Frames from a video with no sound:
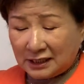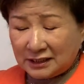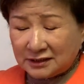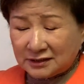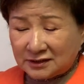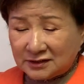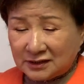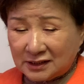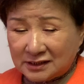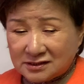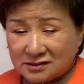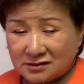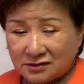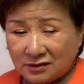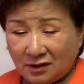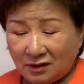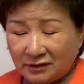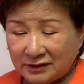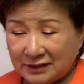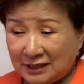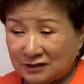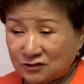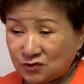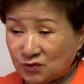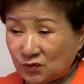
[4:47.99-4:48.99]
하게 돼 있어
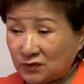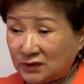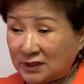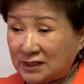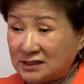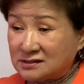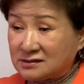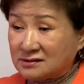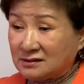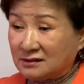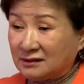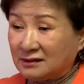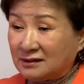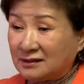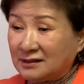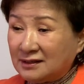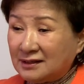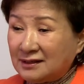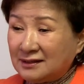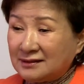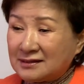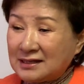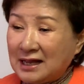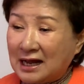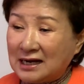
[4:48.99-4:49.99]
약속돼 있어
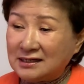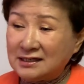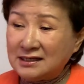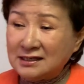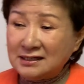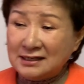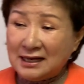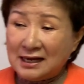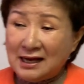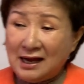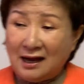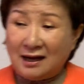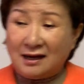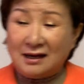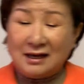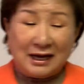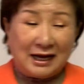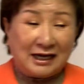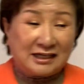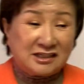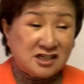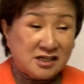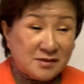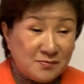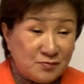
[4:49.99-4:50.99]
난리나
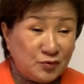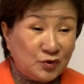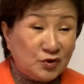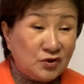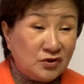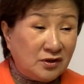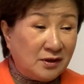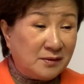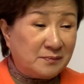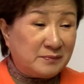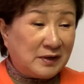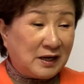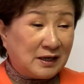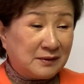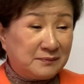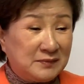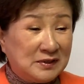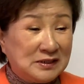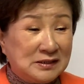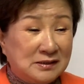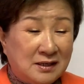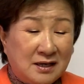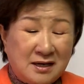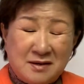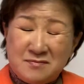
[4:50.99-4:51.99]
아침부터 막
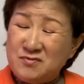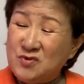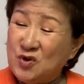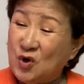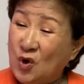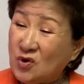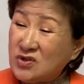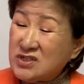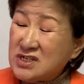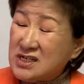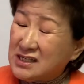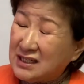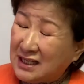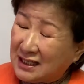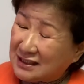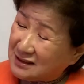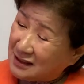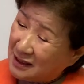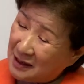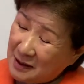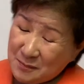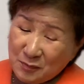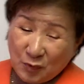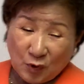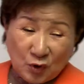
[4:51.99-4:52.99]
미, 용실
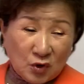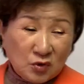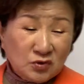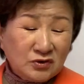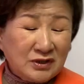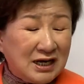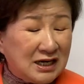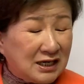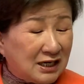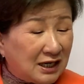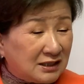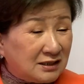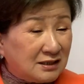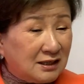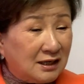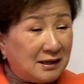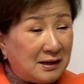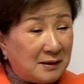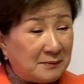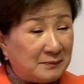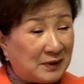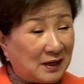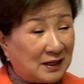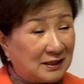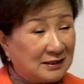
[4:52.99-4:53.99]
갔다가 목욕탕
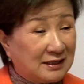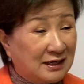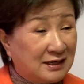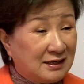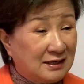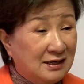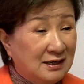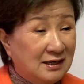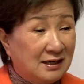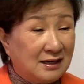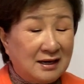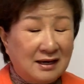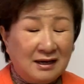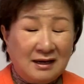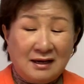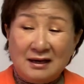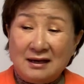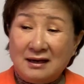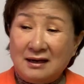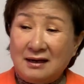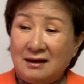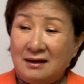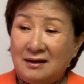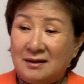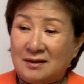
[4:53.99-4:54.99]
갔다가 막 예
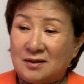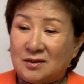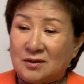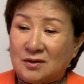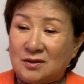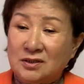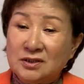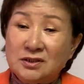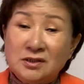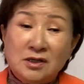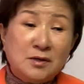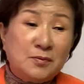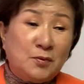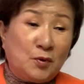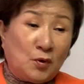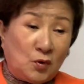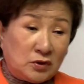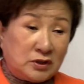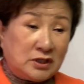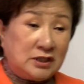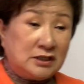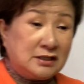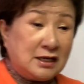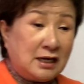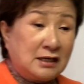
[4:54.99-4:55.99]
그걸 보고
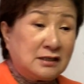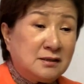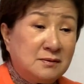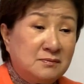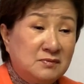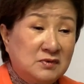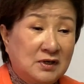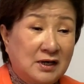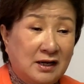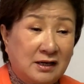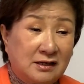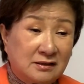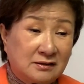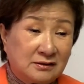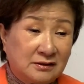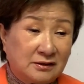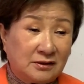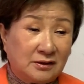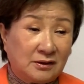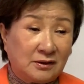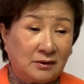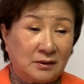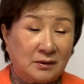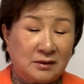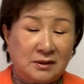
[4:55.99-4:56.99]
기다림이라는
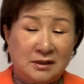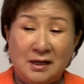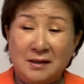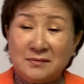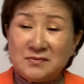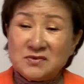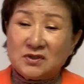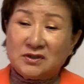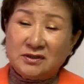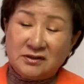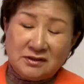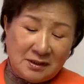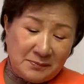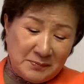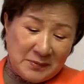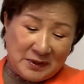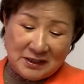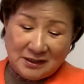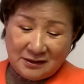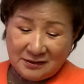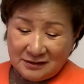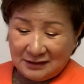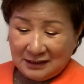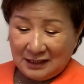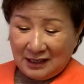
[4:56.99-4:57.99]
거예요 그러면서 그때 막
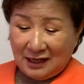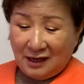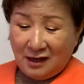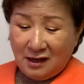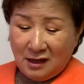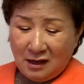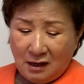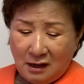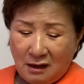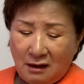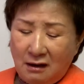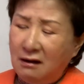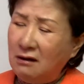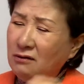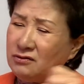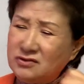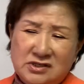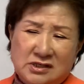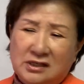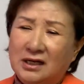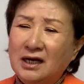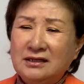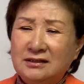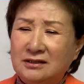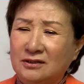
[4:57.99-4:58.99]
이런다 아
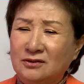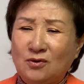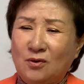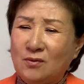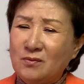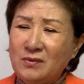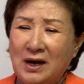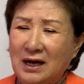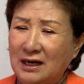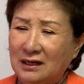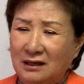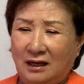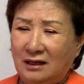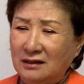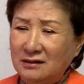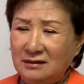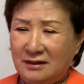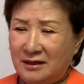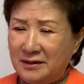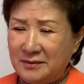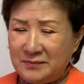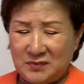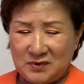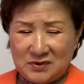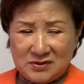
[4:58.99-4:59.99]
시간이 너무 안
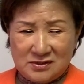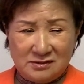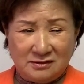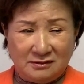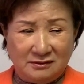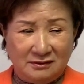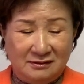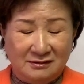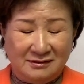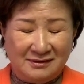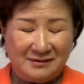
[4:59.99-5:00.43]
간다면서